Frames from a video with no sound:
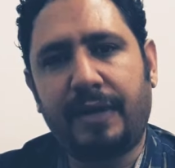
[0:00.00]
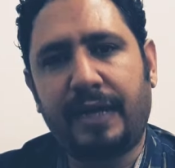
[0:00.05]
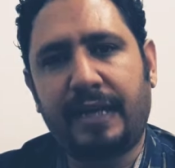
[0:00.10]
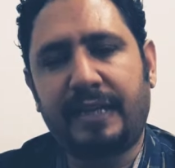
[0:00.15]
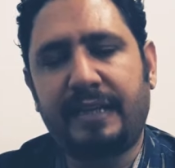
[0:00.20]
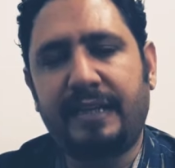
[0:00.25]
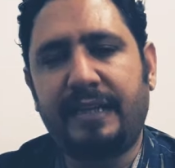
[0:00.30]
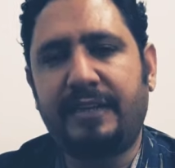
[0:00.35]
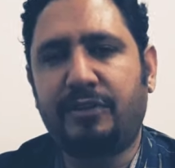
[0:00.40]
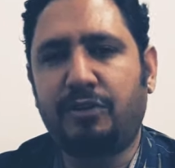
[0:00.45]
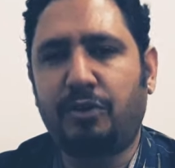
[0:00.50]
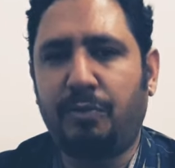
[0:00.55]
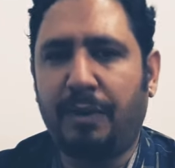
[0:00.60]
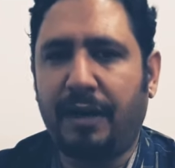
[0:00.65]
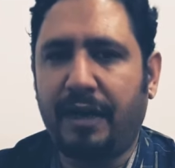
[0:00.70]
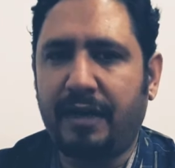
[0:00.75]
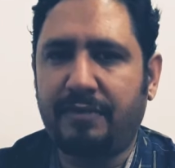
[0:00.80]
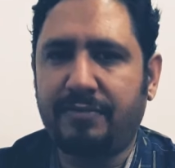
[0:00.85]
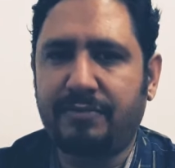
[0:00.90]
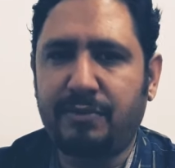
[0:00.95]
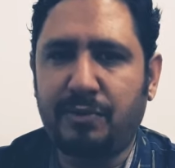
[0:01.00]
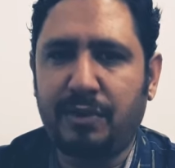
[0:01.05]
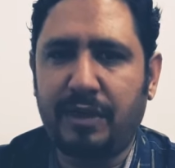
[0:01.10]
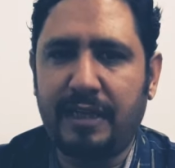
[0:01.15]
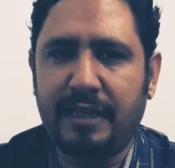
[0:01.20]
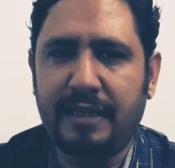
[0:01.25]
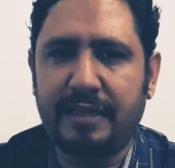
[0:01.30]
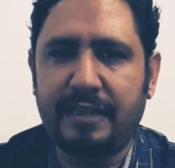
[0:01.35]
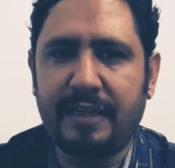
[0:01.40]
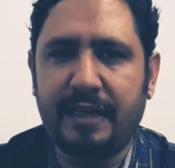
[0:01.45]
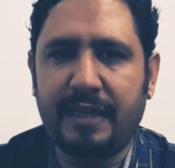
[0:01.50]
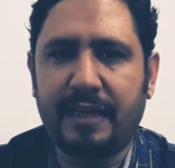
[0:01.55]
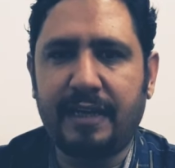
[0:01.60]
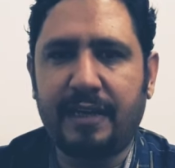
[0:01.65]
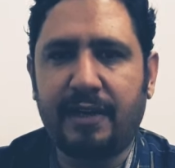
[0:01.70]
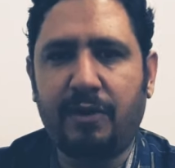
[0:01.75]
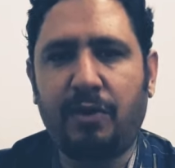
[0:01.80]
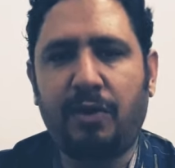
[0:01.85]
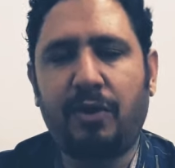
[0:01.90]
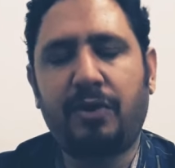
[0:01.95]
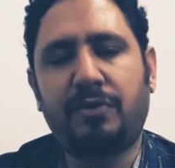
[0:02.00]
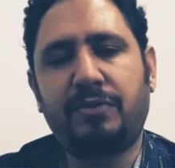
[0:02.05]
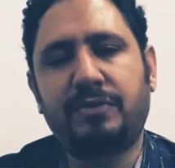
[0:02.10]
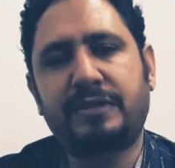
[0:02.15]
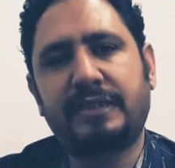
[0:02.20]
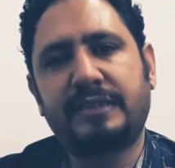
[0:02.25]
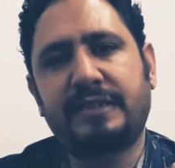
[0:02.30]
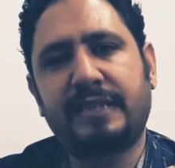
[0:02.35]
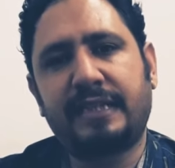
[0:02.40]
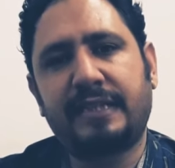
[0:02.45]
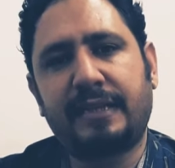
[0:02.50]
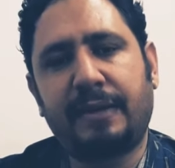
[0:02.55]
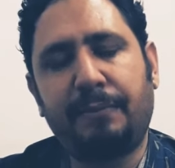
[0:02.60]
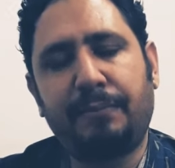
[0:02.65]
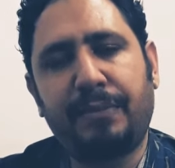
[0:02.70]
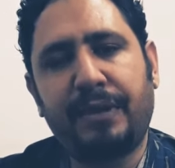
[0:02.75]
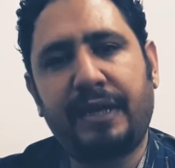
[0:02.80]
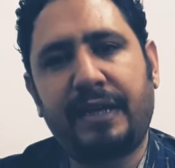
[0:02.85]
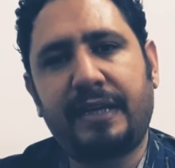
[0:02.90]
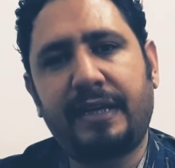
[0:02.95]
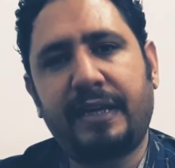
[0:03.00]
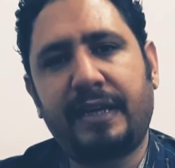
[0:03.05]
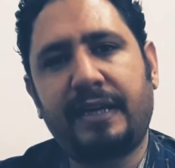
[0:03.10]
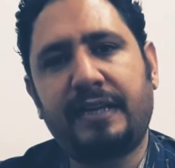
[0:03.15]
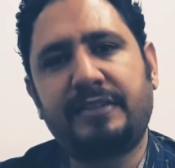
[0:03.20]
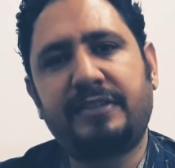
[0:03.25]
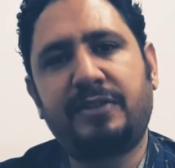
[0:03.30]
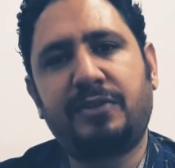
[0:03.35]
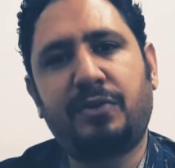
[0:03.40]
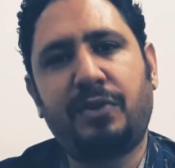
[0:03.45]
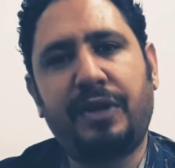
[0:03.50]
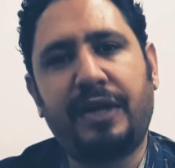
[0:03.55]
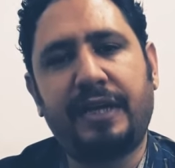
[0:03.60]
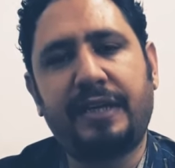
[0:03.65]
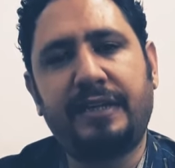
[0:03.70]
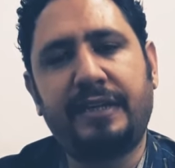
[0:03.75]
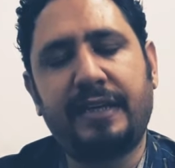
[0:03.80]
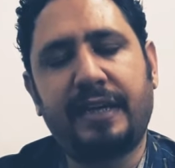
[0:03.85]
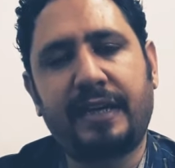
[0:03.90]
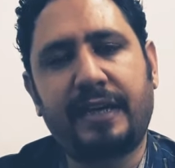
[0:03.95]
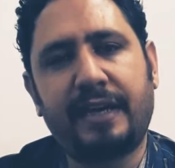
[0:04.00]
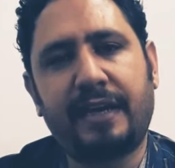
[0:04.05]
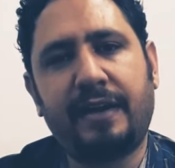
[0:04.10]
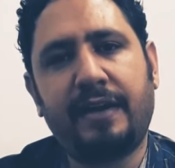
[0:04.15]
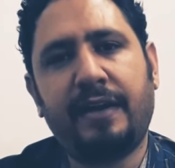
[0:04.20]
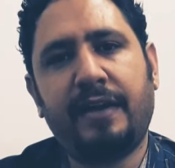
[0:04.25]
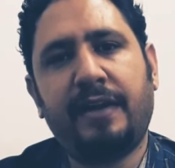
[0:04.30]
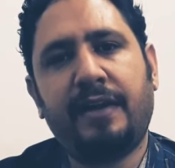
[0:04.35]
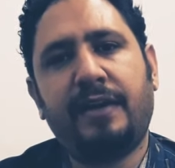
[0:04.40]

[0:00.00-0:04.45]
एथलीट को बारह हफ्तों के लिए दिया गया और उसके साथ कंपेयर किया गया जिनको नहीं दिया गया